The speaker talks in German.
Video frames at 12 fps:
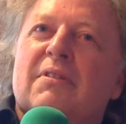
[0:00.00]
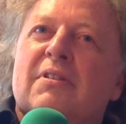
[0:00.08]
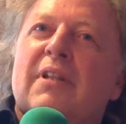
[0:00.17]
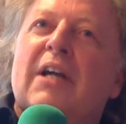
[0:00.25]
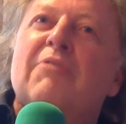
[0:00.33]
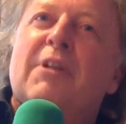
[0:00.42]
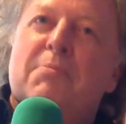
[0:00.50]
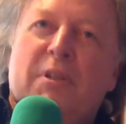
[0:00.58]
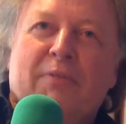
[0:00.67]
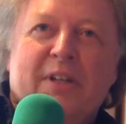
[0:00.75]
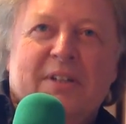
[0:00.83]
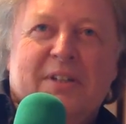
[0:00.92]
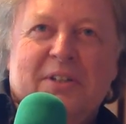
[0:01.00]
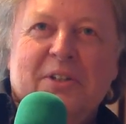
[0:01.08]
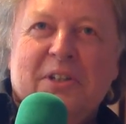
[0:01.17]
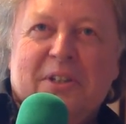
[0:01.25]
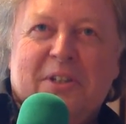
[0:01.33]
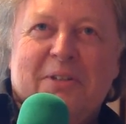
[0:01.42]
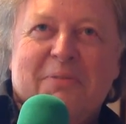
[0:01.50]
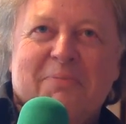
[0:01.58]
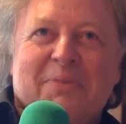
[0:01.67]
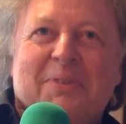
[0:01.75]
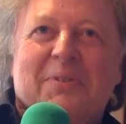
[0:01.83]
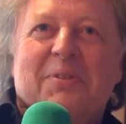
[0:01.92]
Es langweilt mich weiterhin nicht
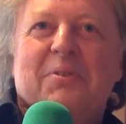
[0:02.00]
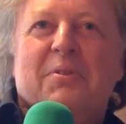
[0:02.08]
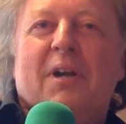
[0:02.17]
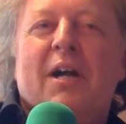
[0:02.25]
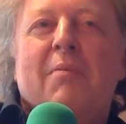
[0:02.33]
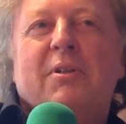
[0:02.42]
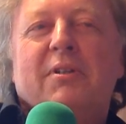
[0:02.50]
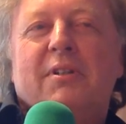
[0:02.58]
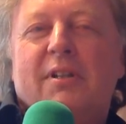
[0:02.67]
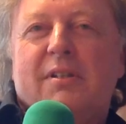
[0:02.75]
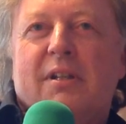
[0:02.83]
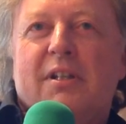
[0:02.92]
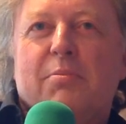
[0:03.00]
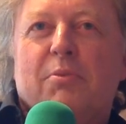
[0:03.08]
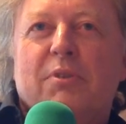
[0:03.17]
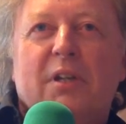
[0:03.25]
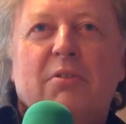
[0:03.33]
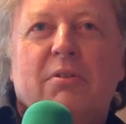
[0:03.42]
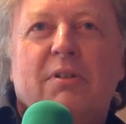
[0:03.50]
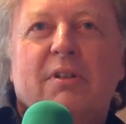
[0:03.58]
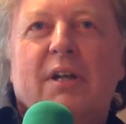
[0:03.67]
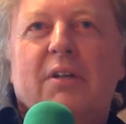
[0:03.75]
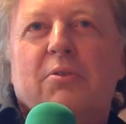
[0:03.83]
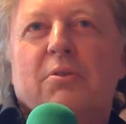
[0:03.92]
und arbeite derzeit als
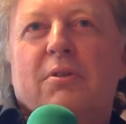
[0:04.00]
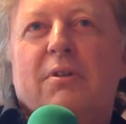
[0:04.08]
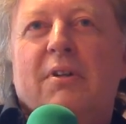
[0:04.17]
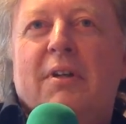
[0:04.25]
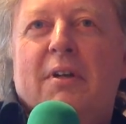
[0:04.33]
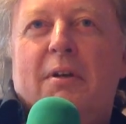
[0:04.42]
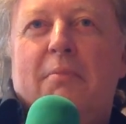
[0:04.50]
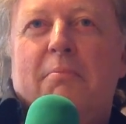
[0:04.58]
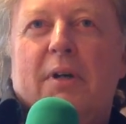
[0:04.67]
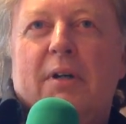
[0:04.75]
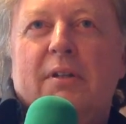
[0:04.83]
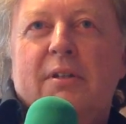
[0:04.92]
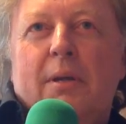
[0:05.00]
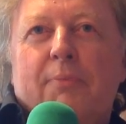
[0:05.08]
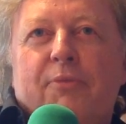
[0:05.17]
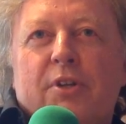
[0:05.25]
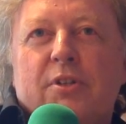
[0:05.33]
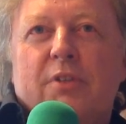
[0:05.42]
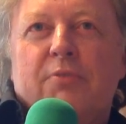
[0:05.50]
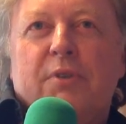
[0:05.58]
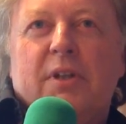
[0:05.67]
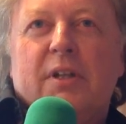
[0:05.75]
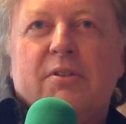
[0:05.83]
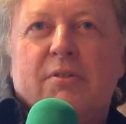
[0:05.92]
Projektkoordinator bei IHAB, Fachstelle für
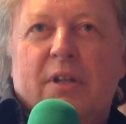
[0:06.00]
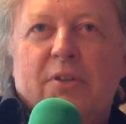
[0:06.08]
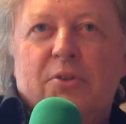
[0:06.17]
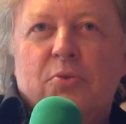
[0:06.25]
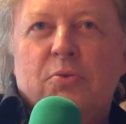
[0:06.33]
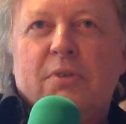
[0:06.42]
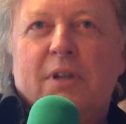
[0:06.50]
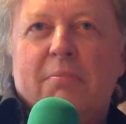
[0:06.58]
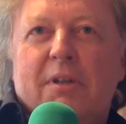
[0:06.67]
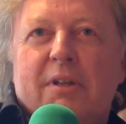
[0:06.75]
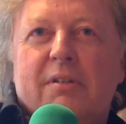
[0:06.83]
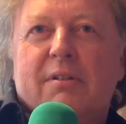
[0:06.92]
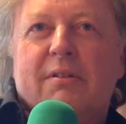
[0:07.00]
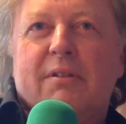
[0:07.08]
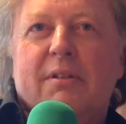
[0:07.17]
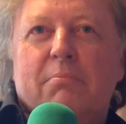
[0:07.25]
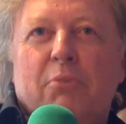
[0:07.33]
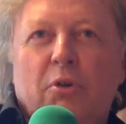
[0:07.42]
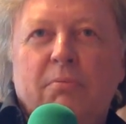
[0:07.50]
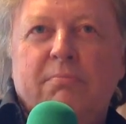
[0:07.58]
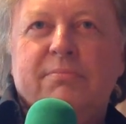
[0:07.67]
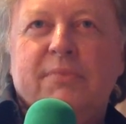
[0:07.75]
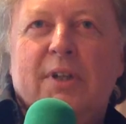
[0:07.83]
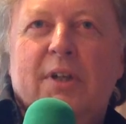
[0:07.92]
internationale Jugendarbeit in Bonn
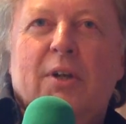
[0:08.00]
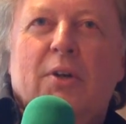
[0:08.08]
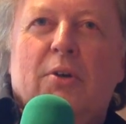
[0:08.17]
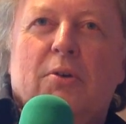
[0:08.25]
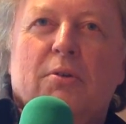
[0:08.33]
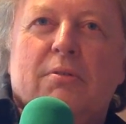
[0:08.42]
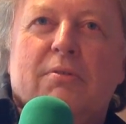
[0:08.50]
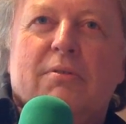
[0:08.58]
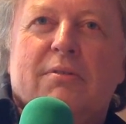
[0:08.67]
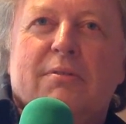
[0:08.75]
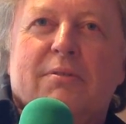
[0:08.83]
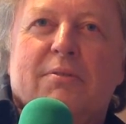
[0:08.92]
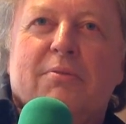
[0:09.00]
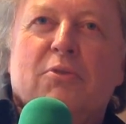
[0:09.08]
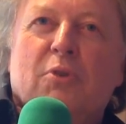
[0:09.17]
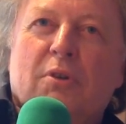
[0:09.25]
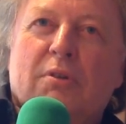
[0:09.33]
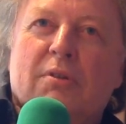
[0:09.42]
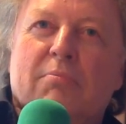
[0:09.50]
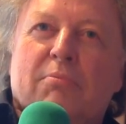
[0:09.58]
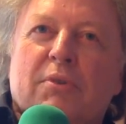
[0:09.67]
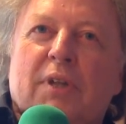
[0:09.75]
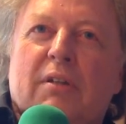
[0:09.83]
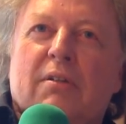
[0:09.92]
und äh, dort im
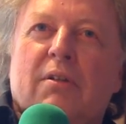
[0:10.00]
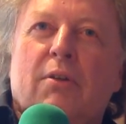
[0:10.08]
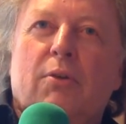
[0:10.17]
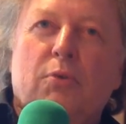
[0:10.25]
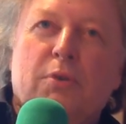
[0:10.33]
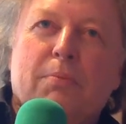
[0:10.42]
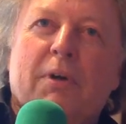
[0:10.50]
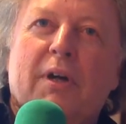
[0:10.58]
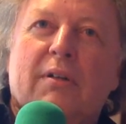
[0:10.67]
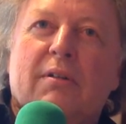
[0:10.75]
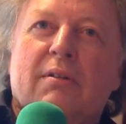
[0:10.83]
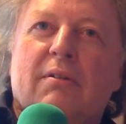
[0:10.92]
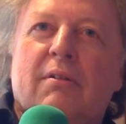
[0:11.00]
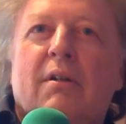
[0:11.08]
Projekt Jusbad